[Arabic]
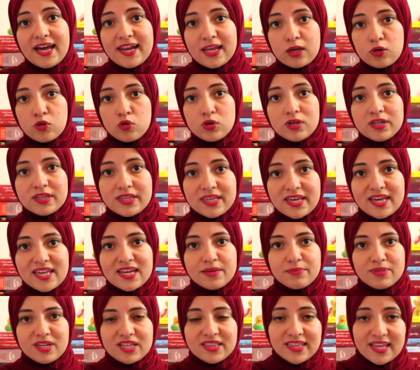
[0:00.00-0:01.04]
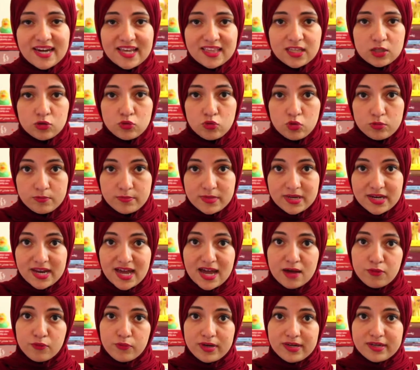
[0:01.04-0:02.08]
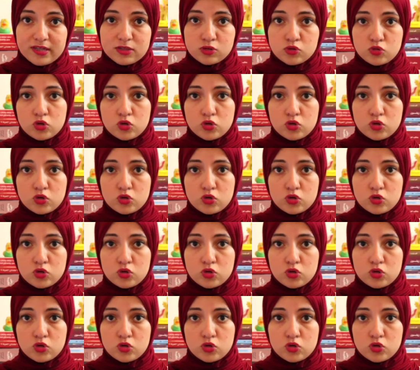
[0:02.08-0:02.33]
على كل ديانه من الثلاثه دول من اول